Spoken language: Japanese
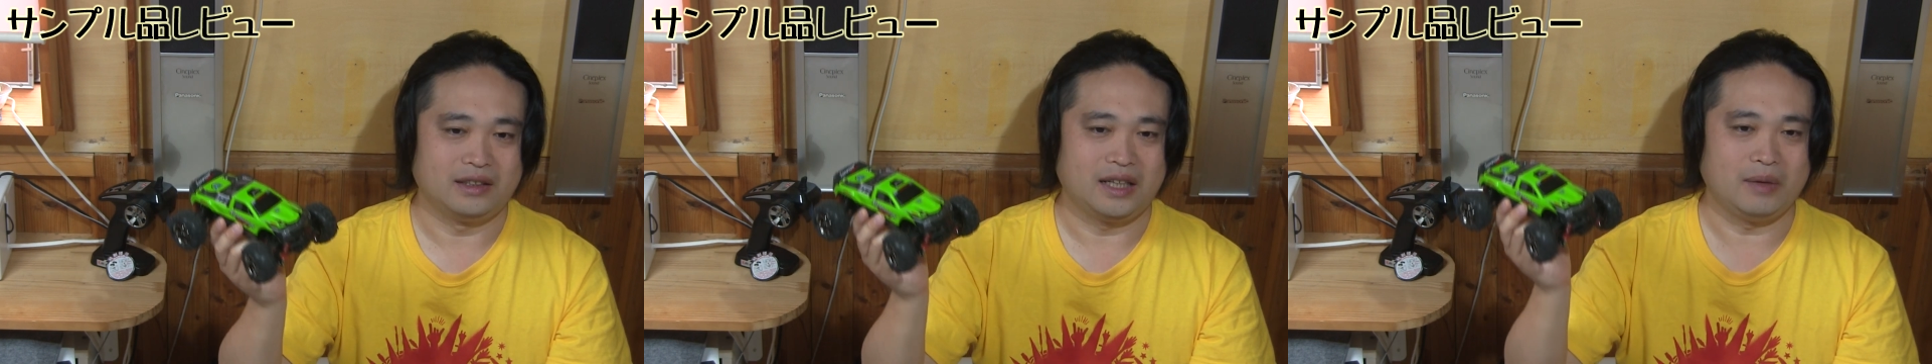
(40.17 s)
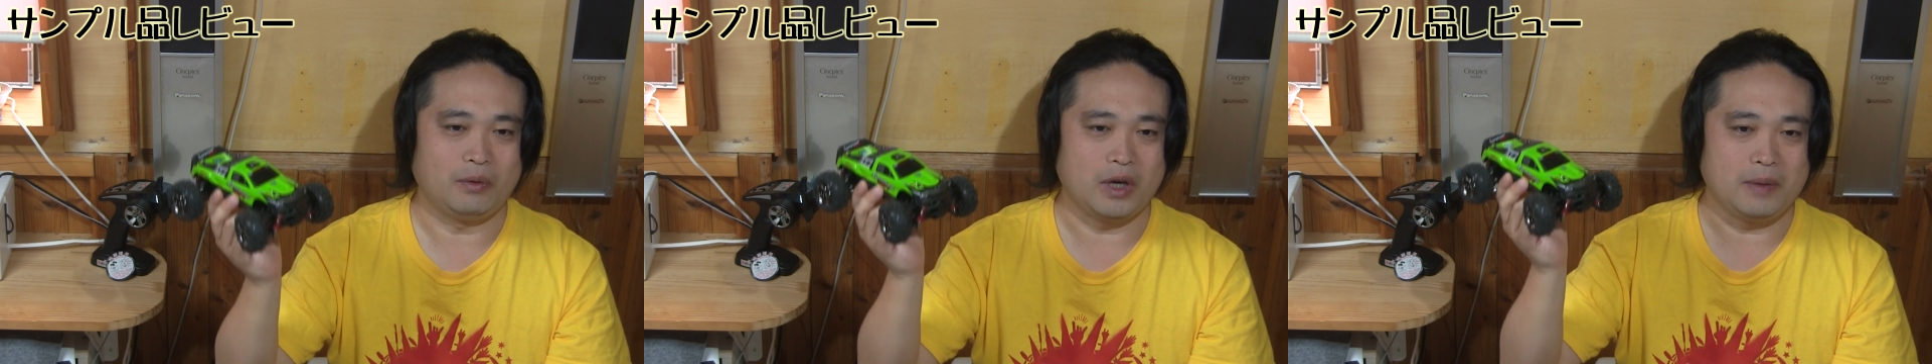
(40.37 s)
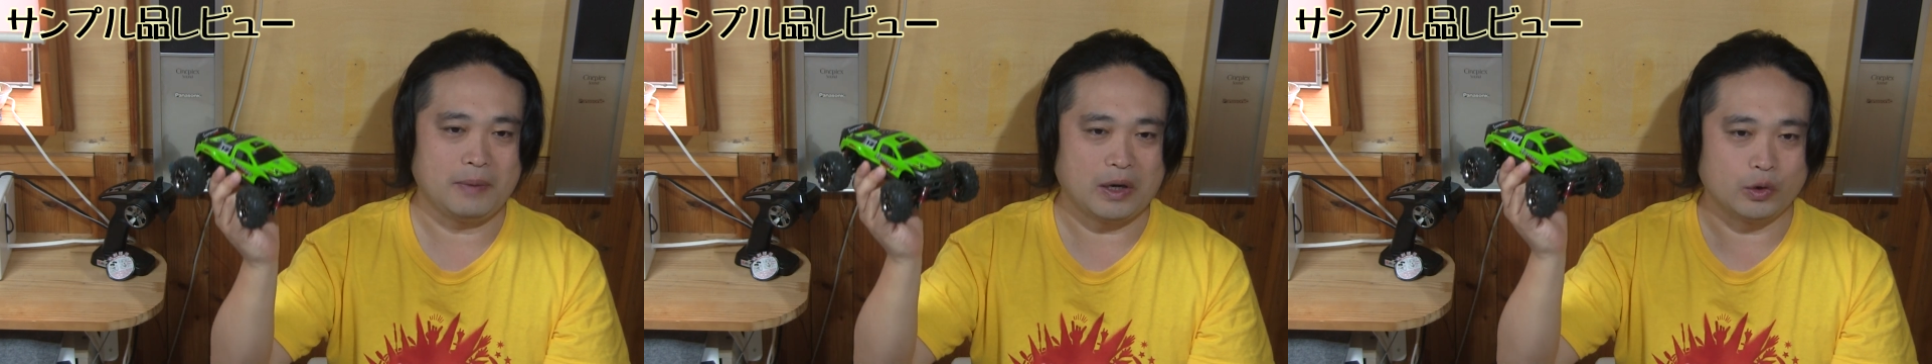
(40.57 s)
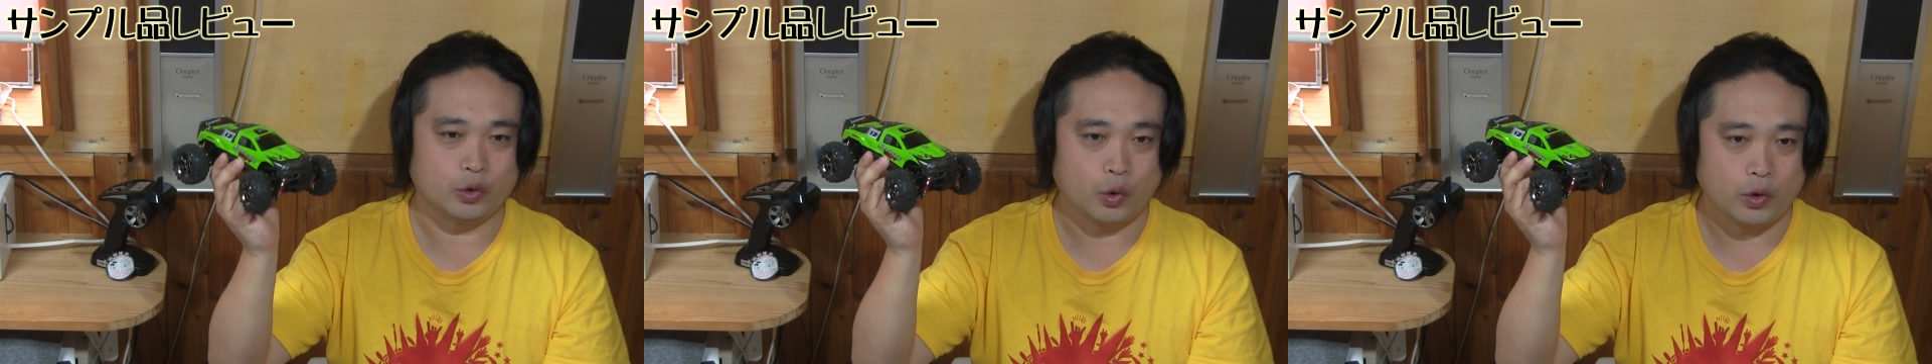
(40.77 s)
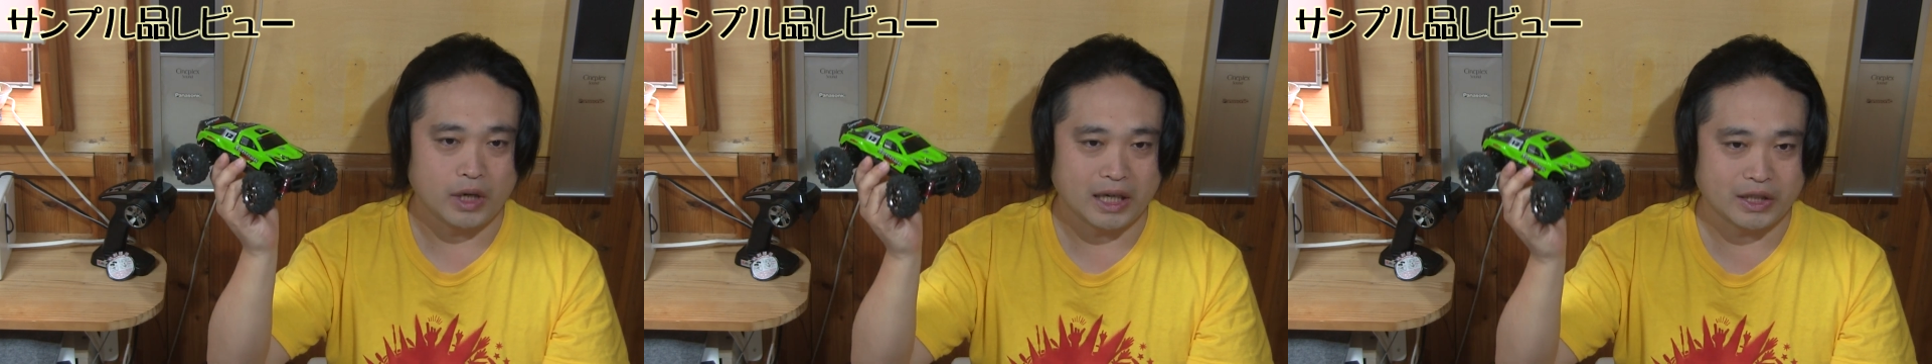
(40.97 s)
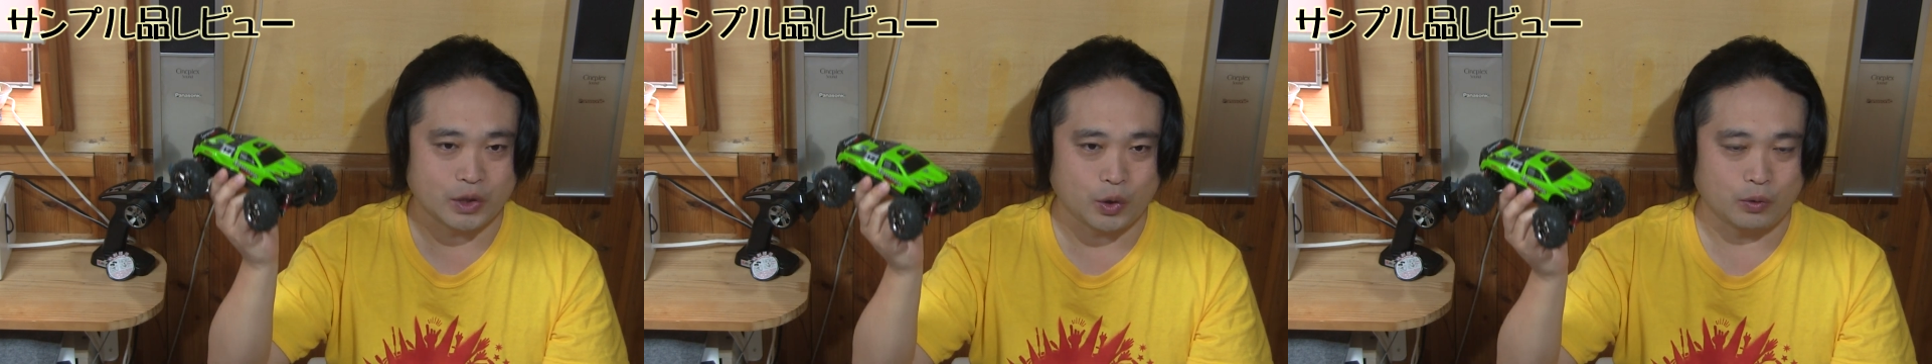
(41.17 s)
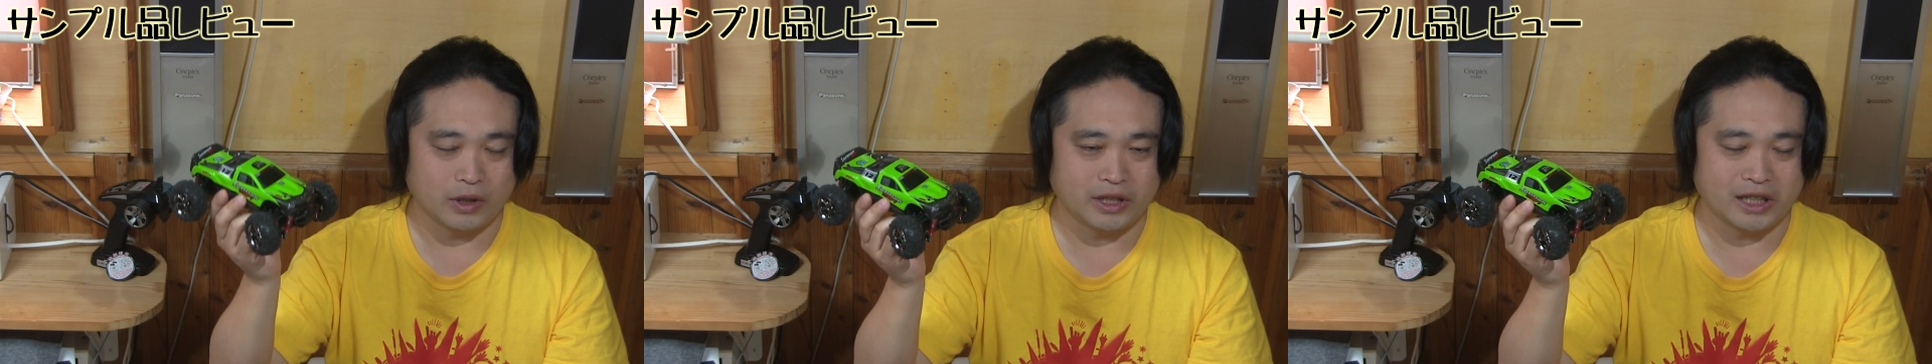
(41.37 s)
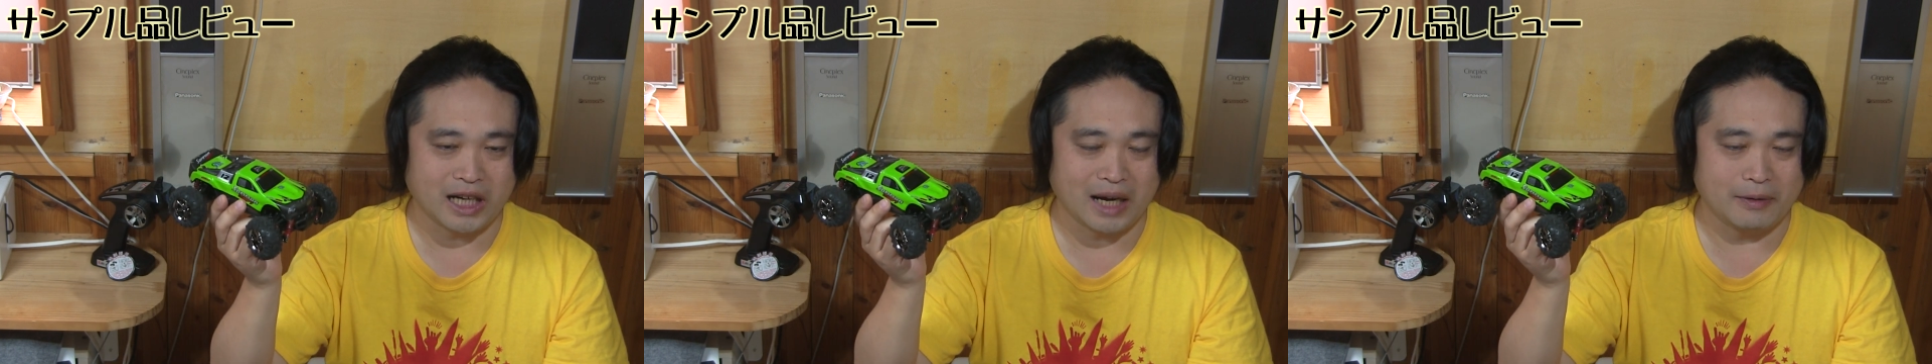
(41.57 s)
でも今のトイラジコン
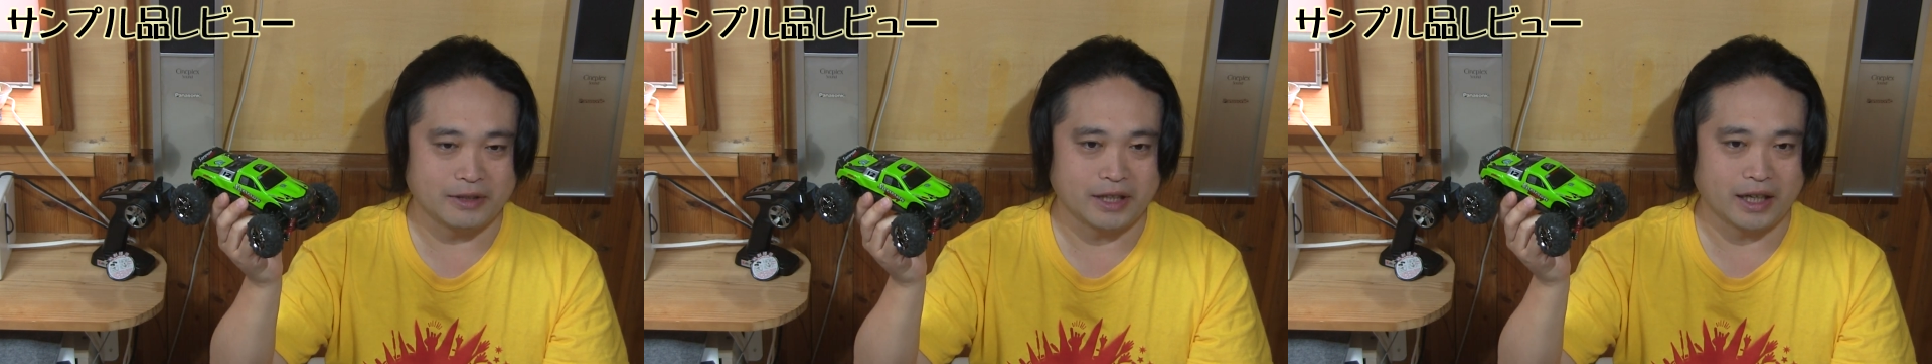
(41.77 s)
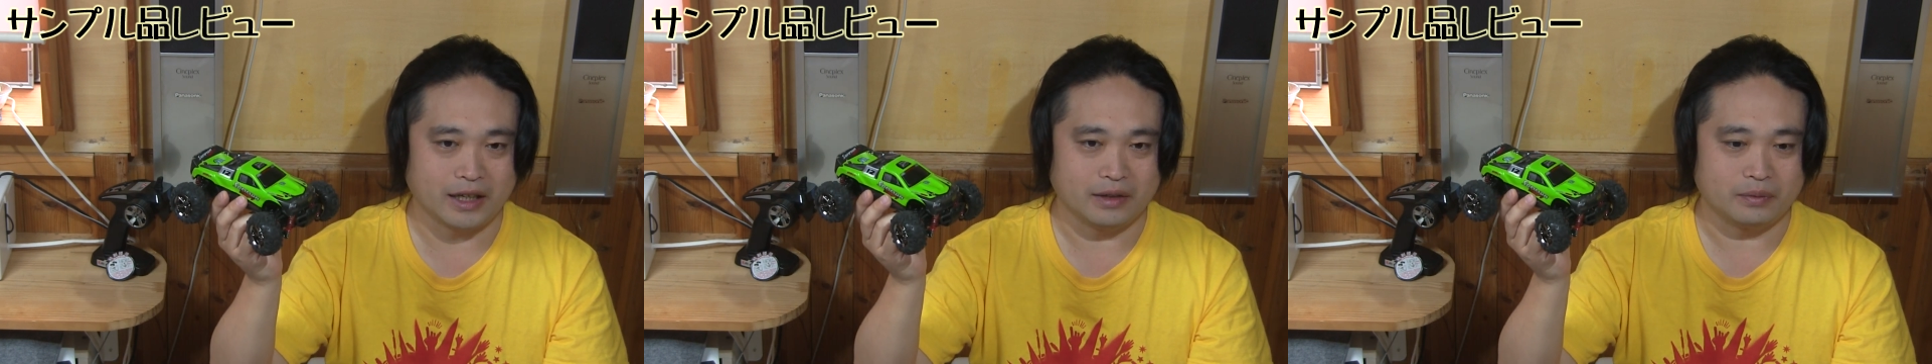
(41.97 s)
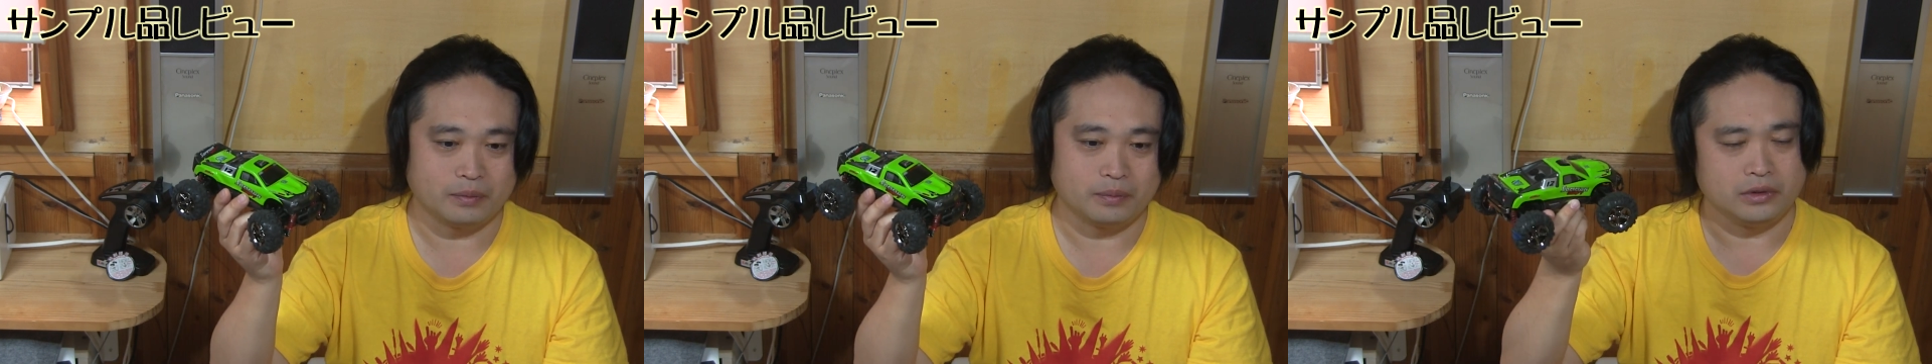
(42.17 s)
は違いますね。